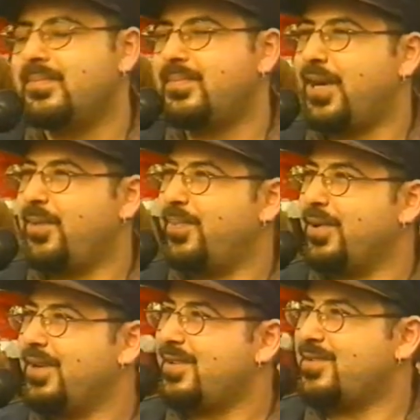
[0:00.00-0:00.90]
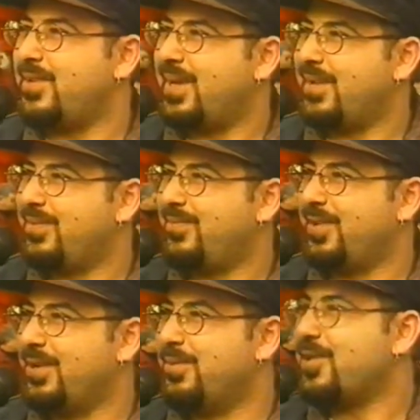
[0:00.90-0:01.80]
però poi insomma alla fin
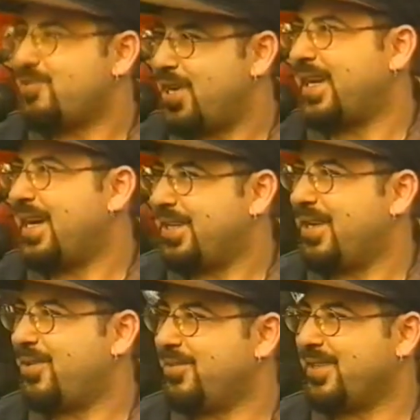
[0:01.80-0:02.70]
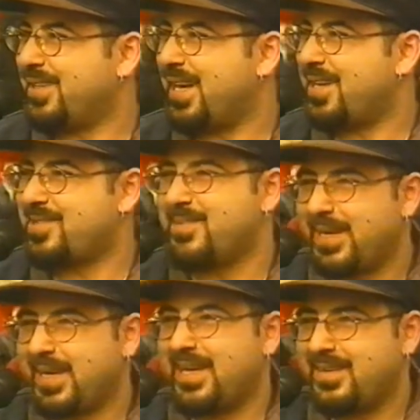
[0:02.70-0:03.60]
fine uno cerca anche di accontentarsi
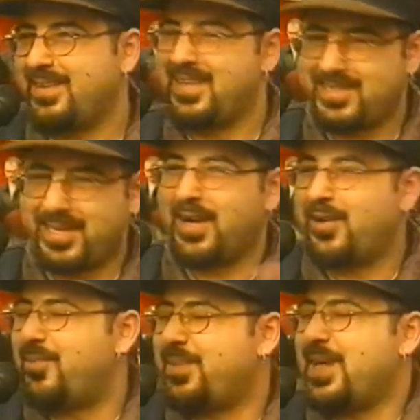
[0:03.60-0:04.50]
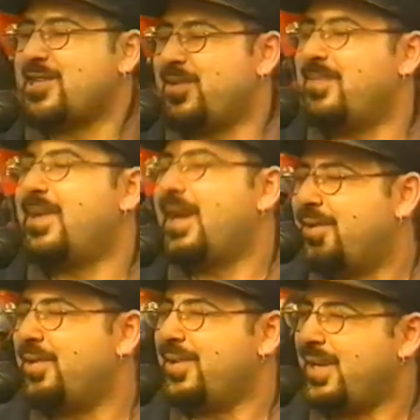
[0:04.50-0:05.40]
perché se nel complesso è una bella
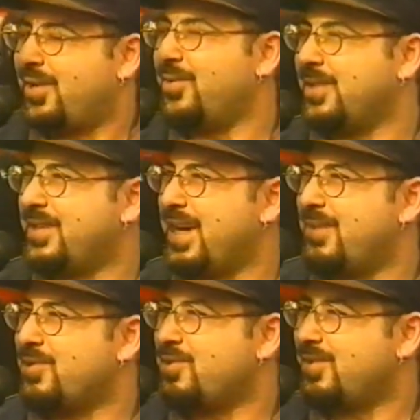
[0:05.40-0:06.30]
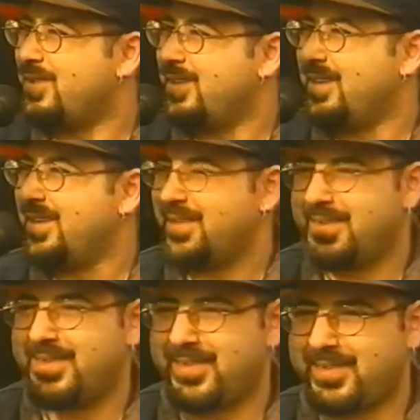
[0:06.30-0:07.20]
donna accontentiamoci.
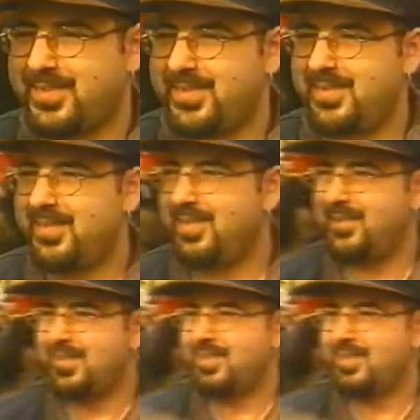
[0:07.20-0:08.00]
Quindi il seno non è che poi